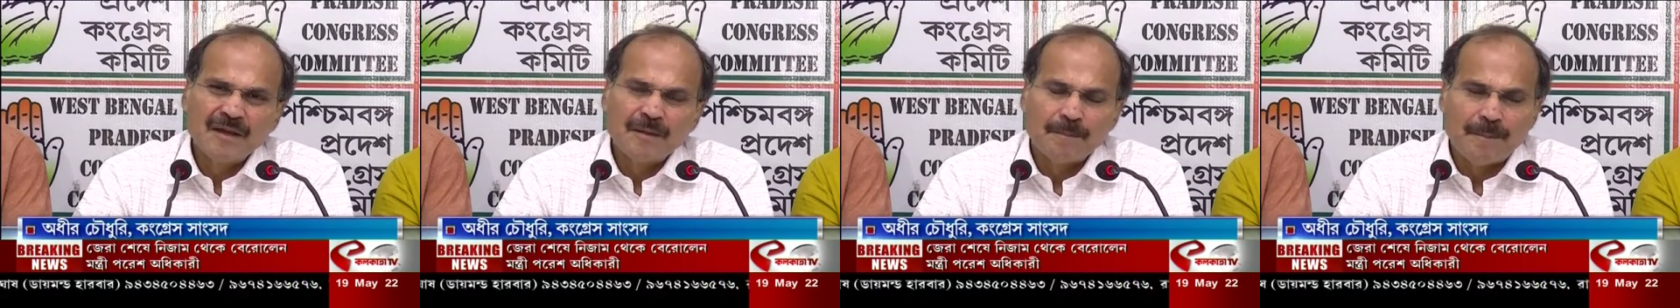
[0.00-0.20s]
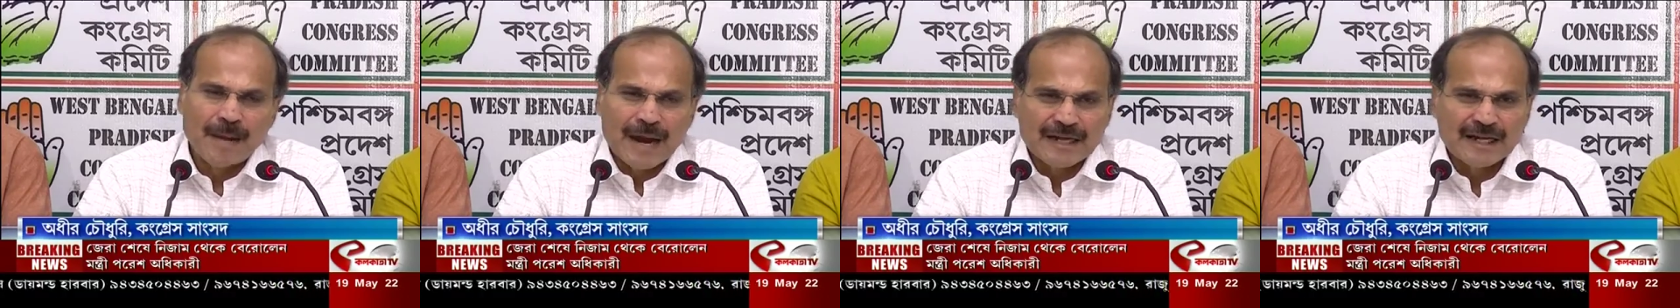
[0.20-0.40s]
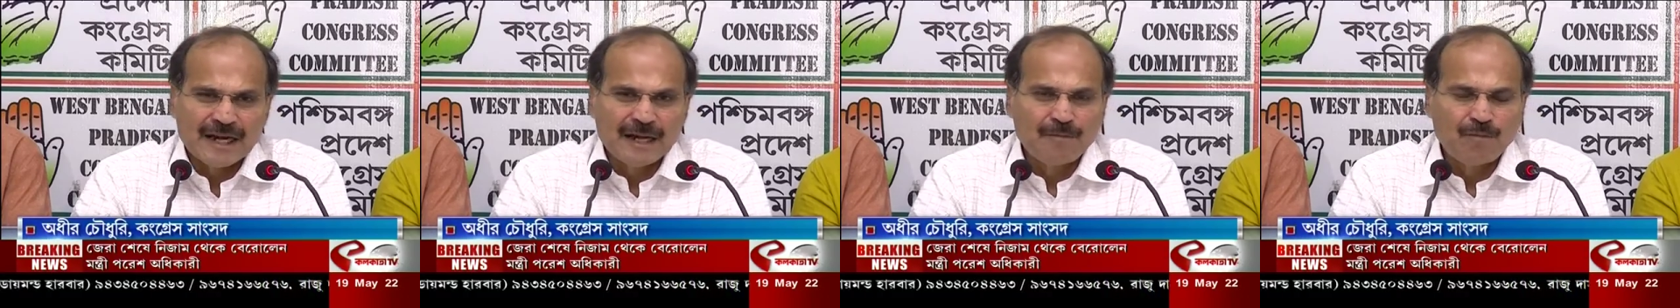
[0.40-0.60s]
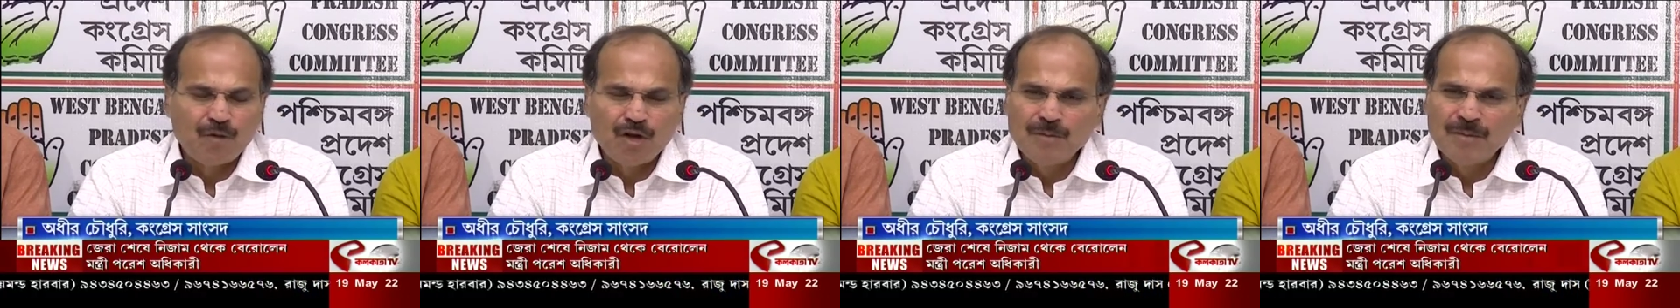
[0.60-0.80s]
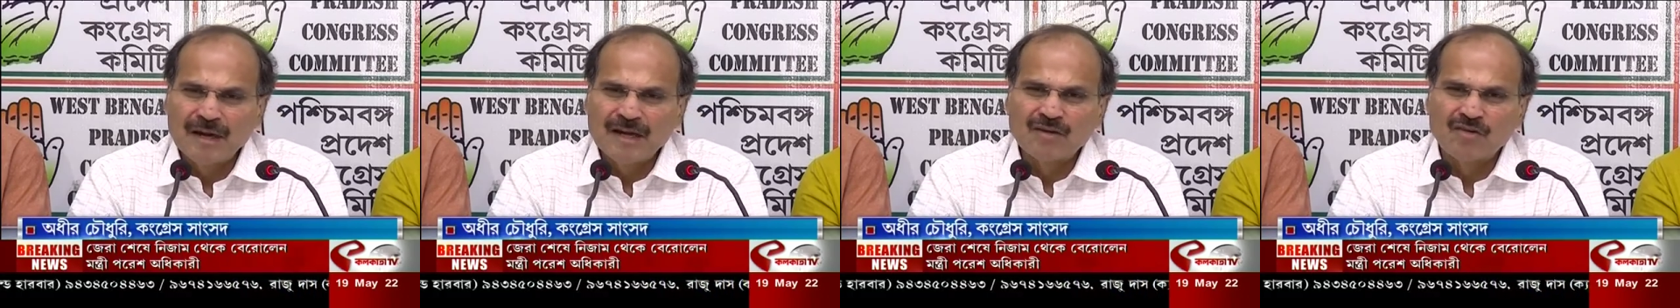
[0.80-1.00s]
ভ্যাটের
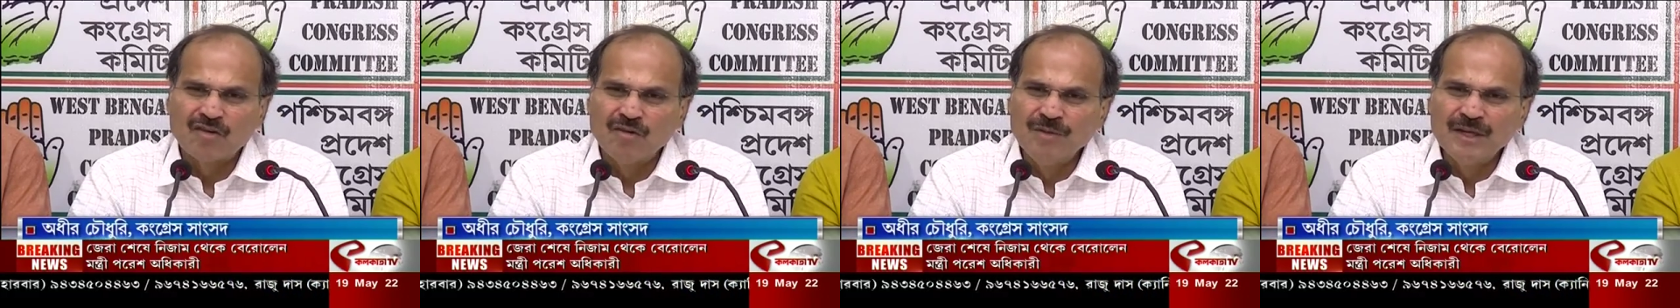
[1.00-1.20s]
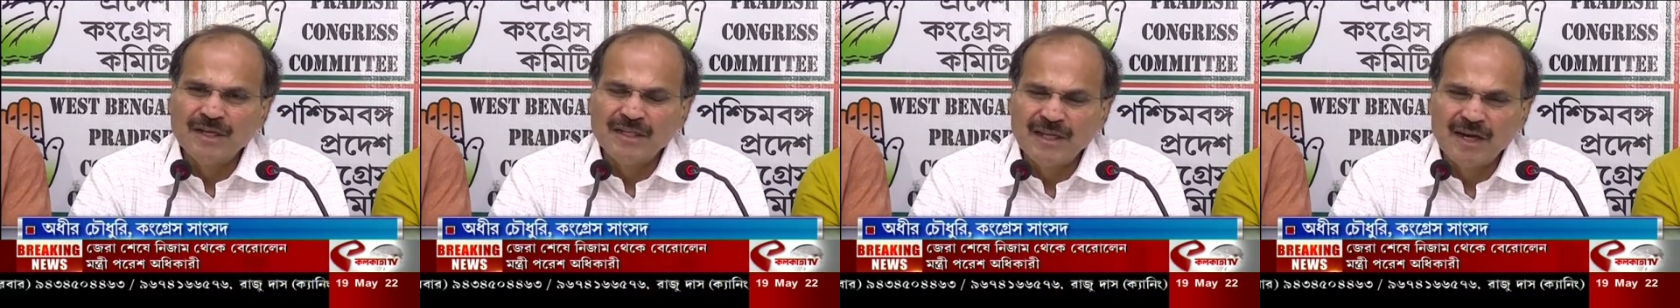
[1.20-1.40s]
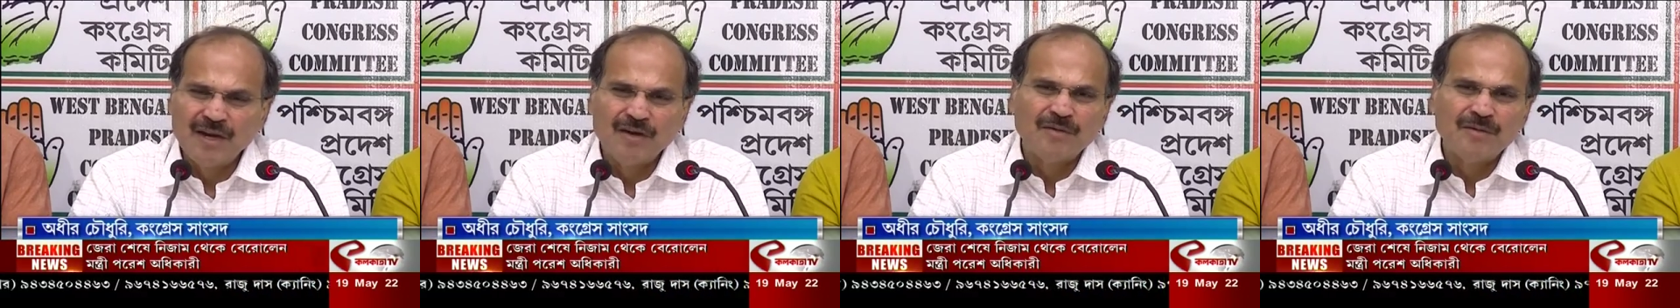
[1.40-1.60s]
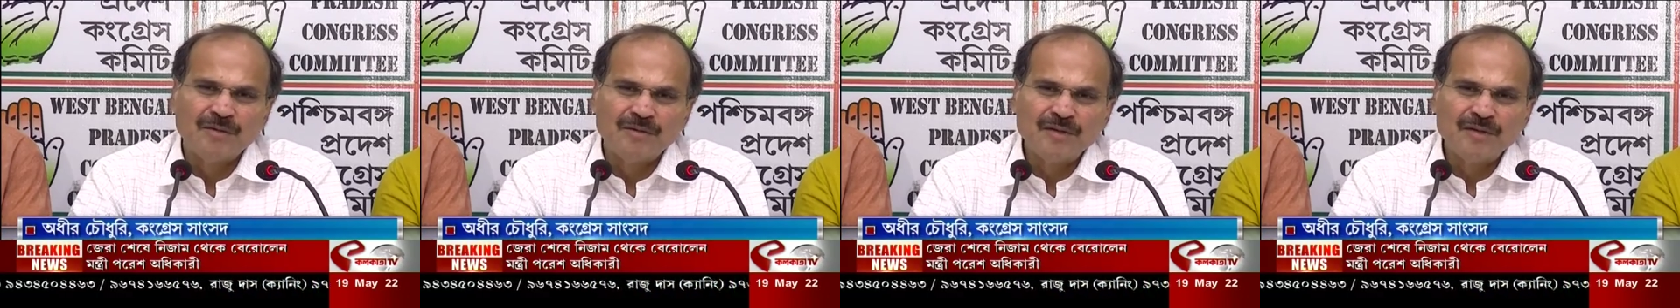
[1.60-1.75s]
পরিমাণ কমিয়ে দিলেও